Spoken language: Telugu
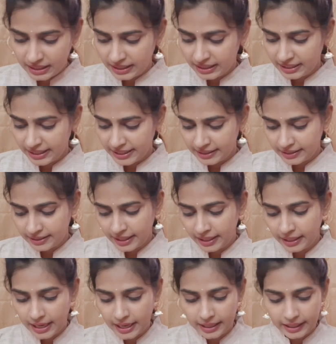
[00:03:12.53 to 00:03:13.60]
ఇక్కడ నెక్స్ట్
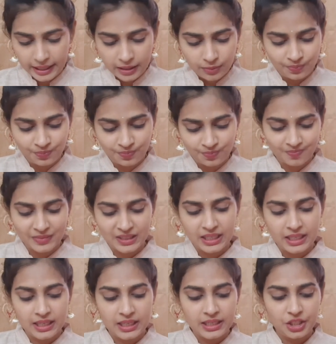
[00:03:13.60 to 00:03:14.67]
ఏంటి అంటే
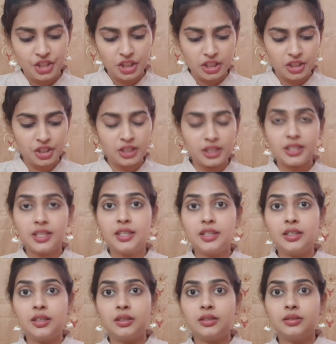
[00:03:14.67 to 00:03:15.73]
చిన్న చిన్న
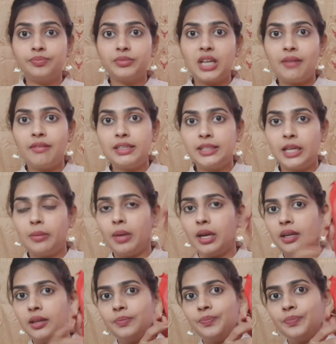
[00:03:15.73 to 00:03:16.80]
కవర్స్
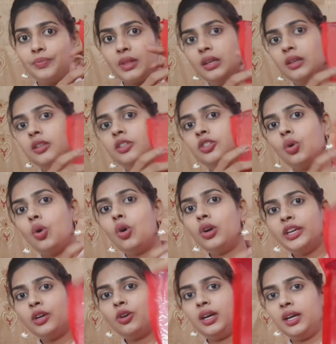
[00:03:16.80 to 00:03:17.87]
అనమాట
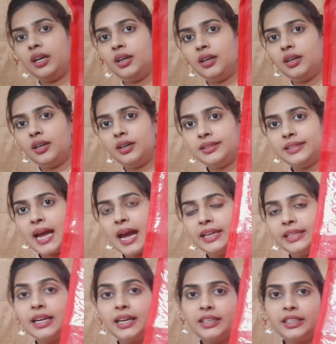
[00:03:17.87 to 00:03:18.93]
ఒకే ఒక్క
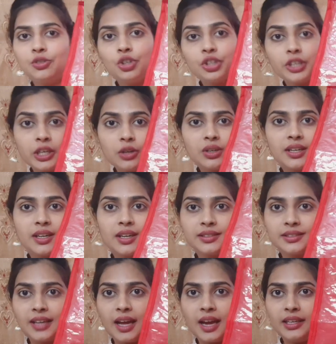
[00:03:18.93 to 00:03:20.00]
శారీ కానీ ఒకే ఒక్క
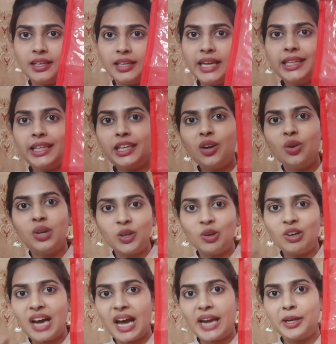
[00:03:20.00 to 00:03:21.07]
డ్రెస్ కానీ ఏదైనా ఒకే
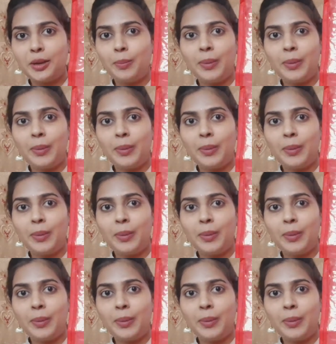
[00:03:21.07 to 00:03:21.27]
ఒక ఐటెం